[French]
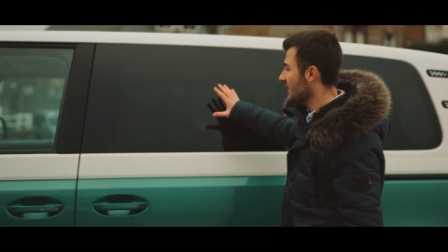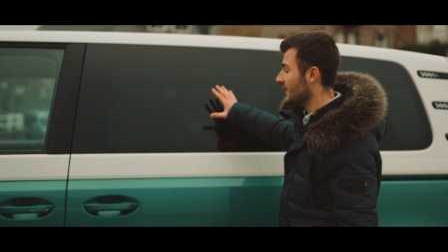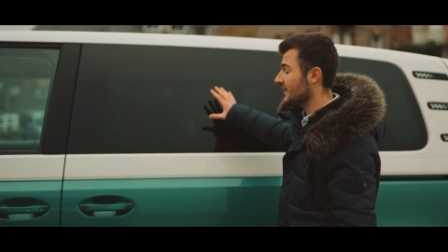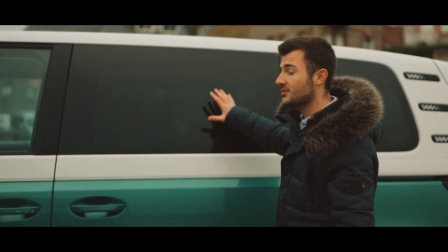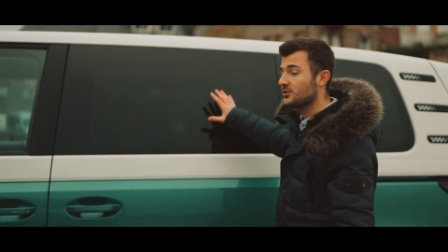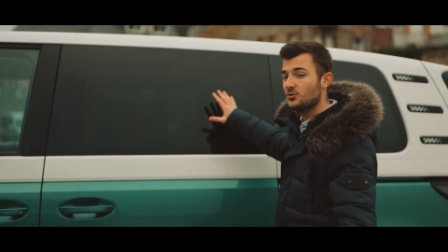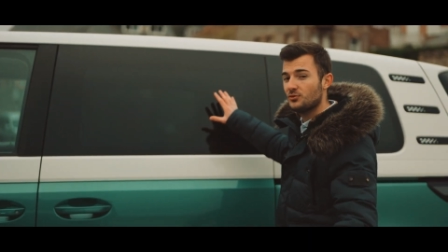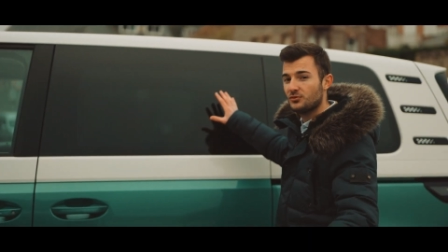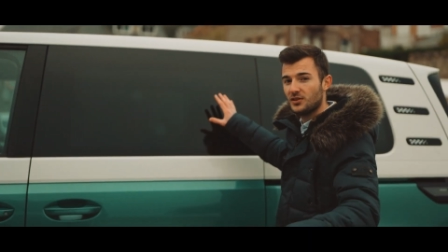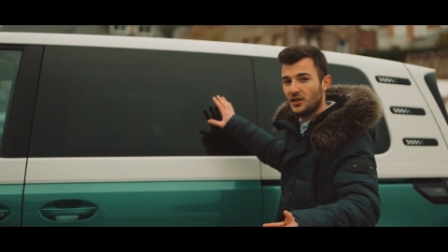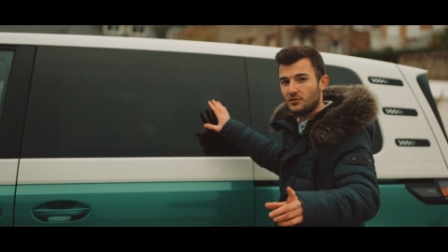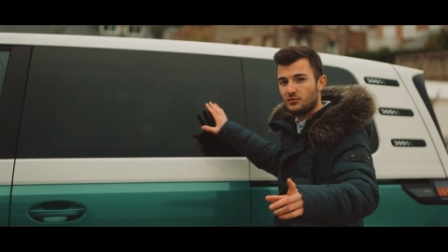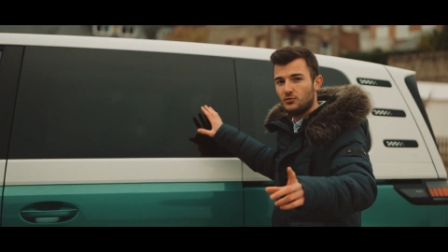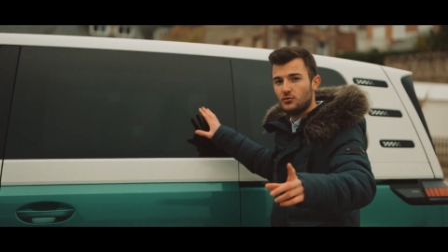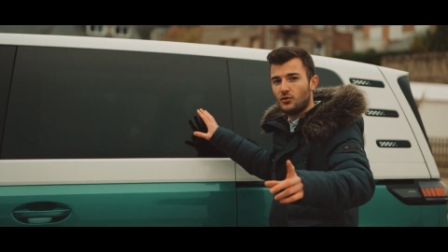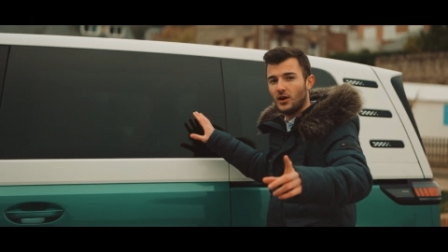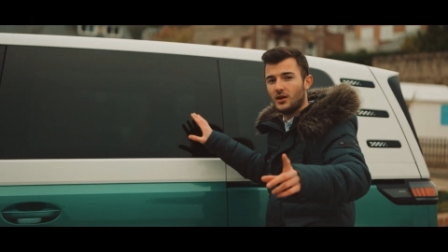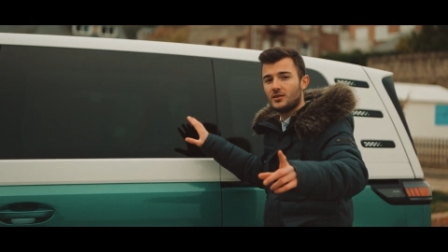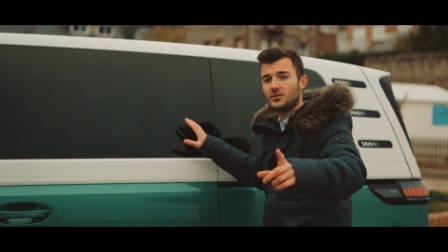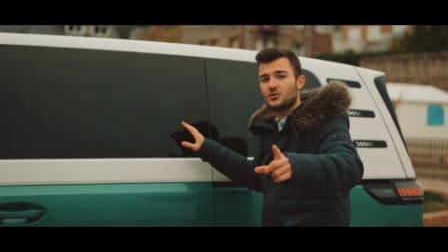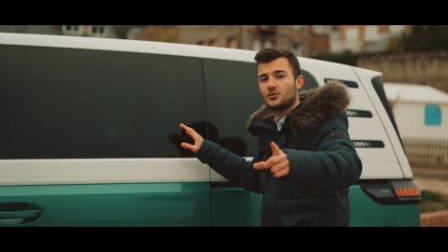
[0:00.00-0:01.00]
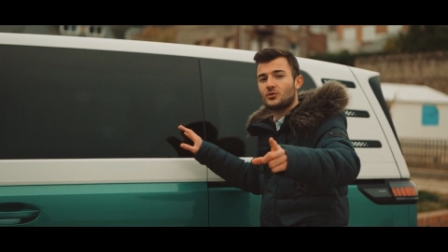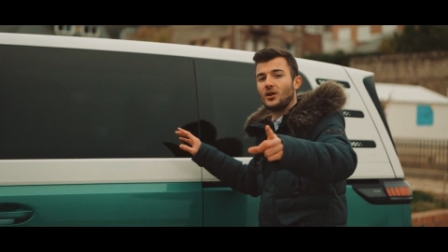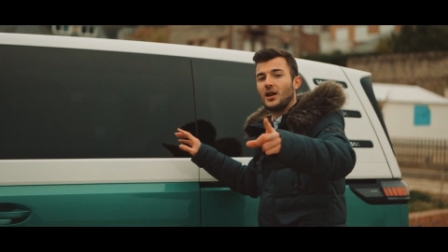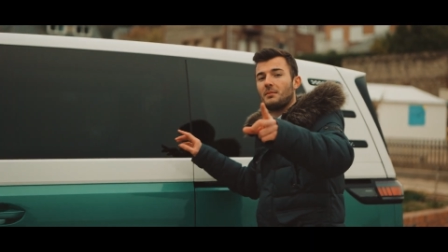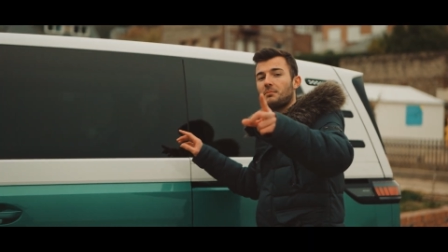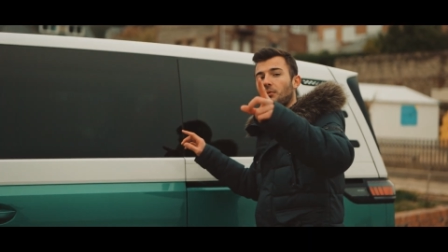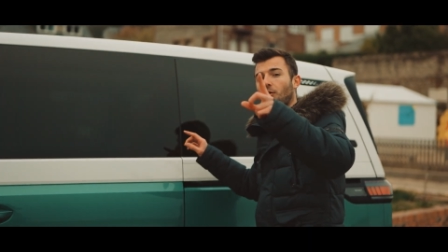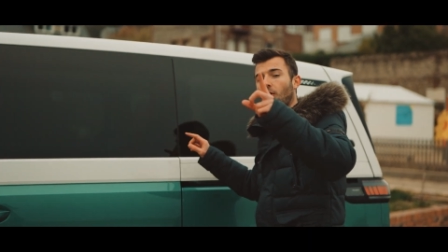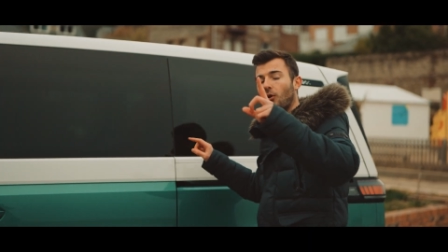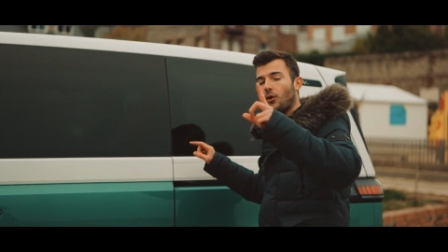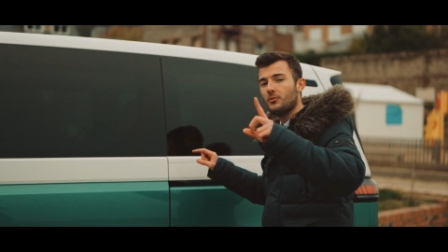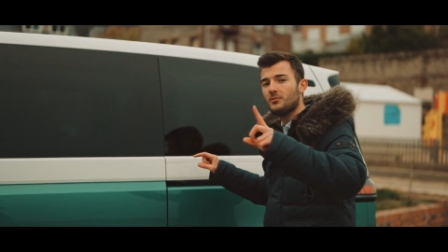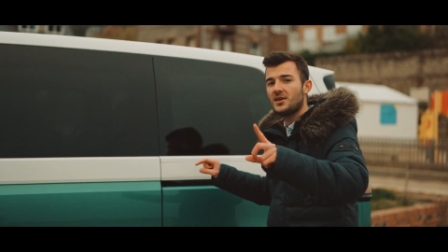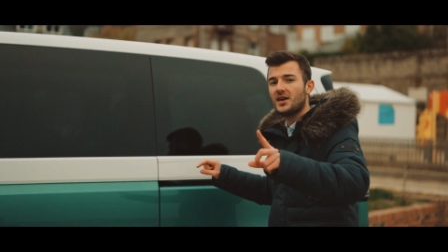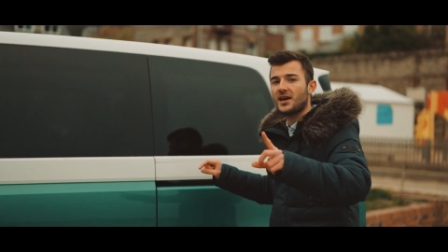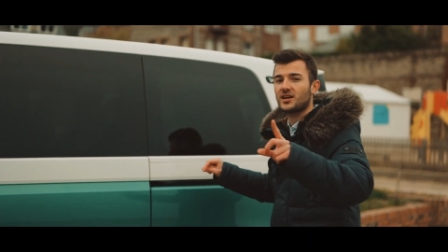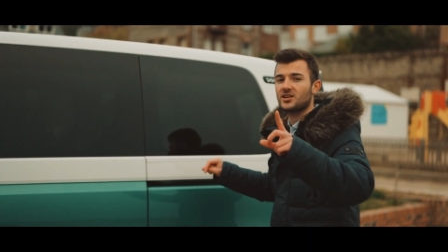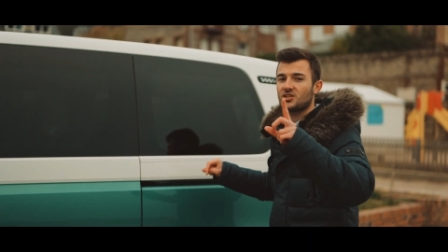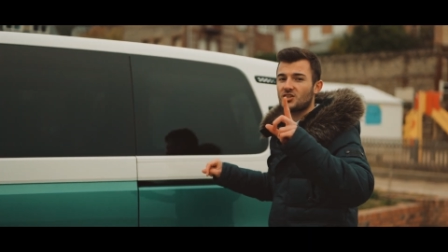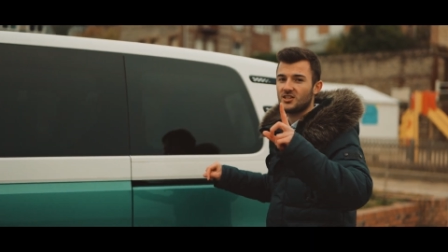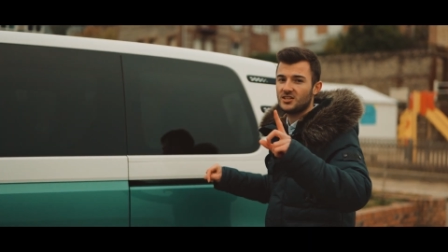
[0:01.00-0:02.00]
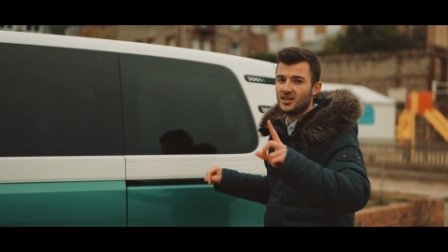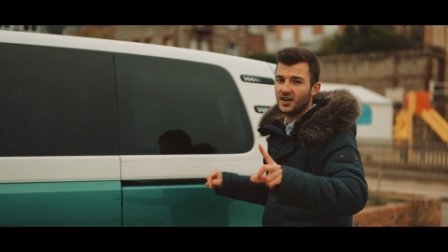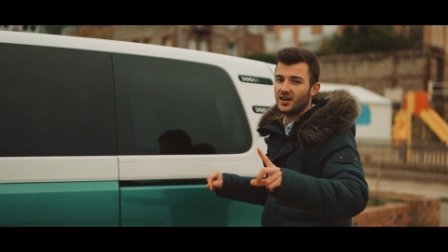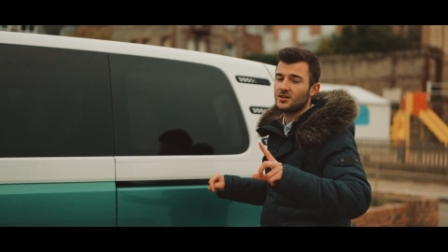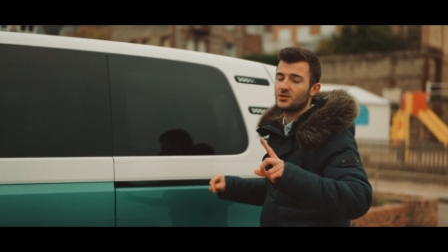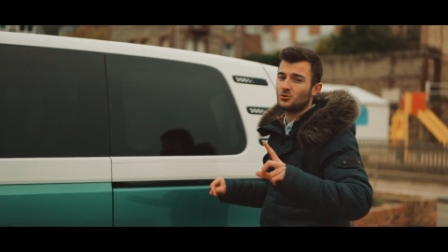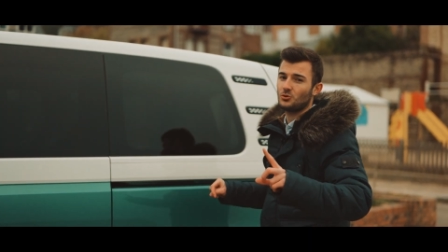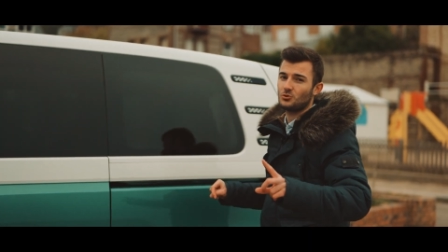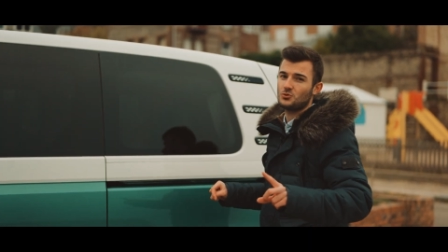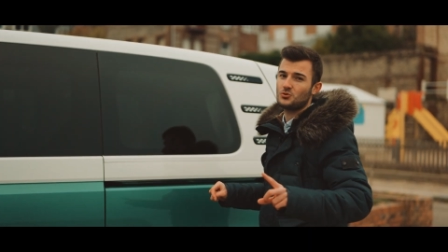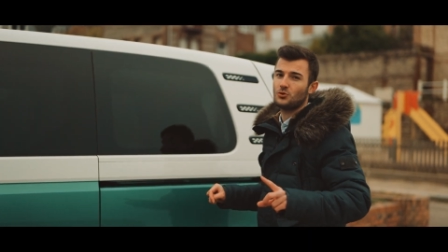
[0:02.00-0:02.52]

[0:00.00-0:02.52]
Et souvenez-vous, hein, sur la première génération